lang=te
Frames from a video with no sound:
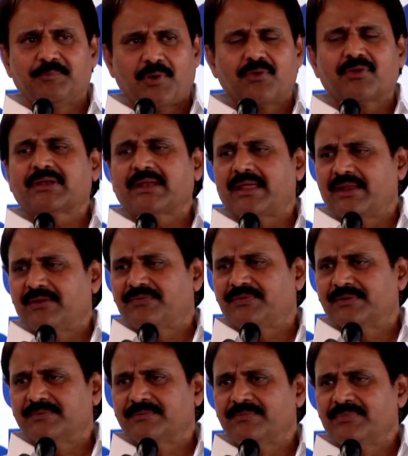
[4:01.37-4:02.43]
పవర్
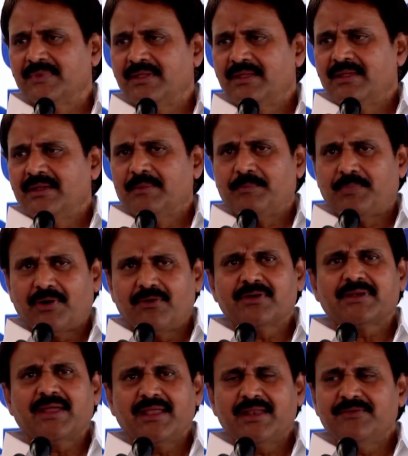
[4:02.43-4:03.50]
టారిఫ్
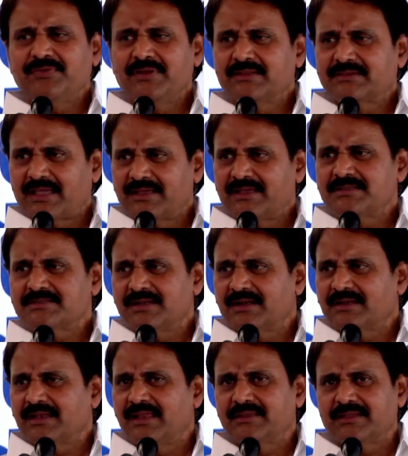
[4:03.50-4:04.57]
పవర్ టారిఫ్ని
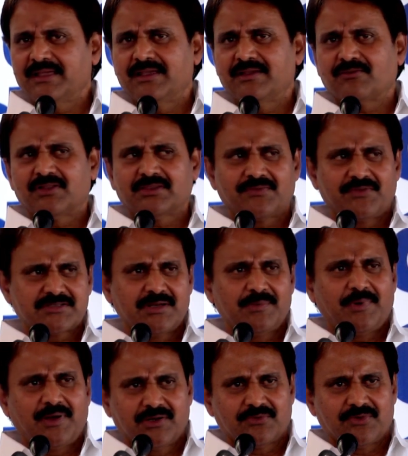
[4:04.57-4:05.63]
తగ్గించినట్లయితే కొంత
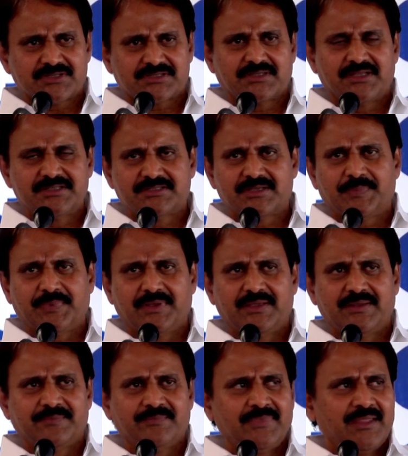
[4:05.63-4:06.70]
వెసులుబాటు వస్తుందని చెప్పి
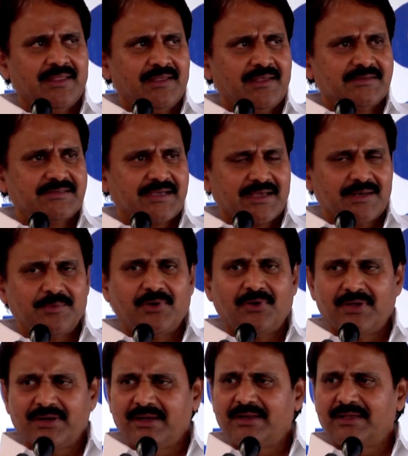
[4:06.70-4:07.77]

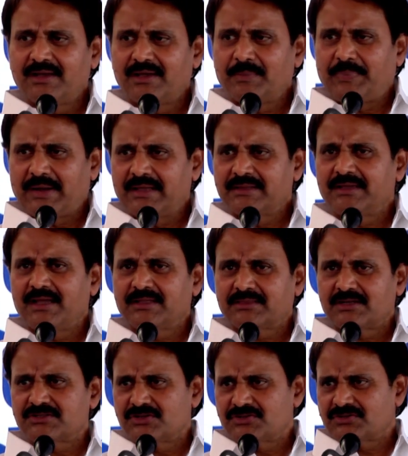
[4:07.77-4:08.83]
జగన్మోహన్ రెడ్డి గారు
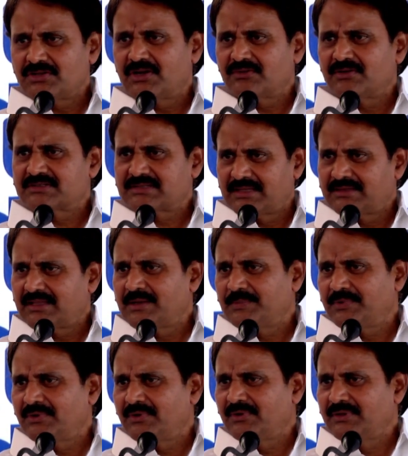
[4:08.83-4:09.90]
పాదయాత్ర చేస్తున్నటువంటి
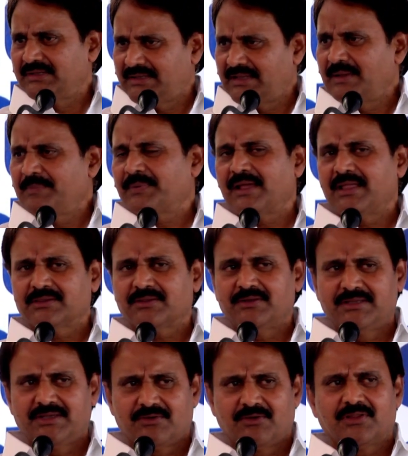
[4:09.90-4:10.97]
సందర్భంలో ఇదే
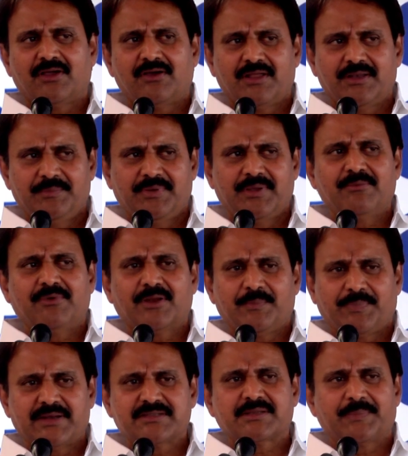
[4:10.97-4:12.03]
ప్రాంతంలో ఈ గోదావరి
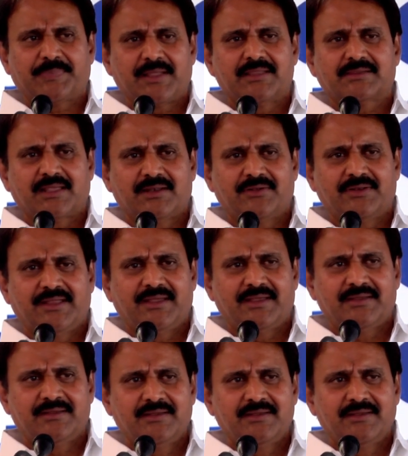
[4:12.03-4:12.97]
భీమవరం పరిసర ప్రాంతాల్లోనే